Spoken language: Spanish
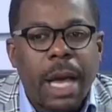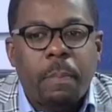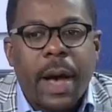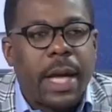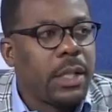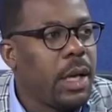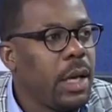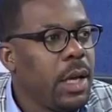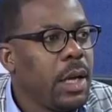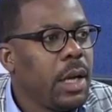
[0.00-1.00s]
pasa?
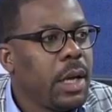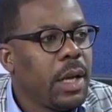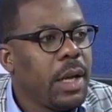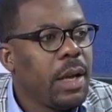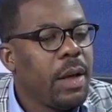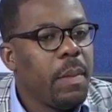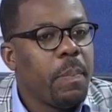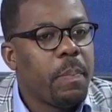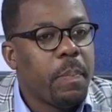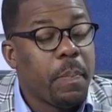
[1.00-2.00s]
¿Cómo que señor? Y no es
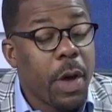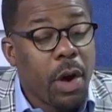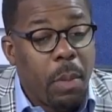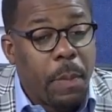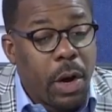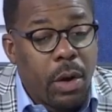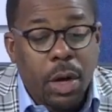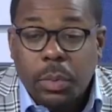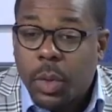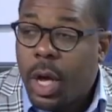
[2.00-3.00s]
verdad. Pero, pero. Y no
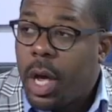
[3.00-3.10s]
es verdad,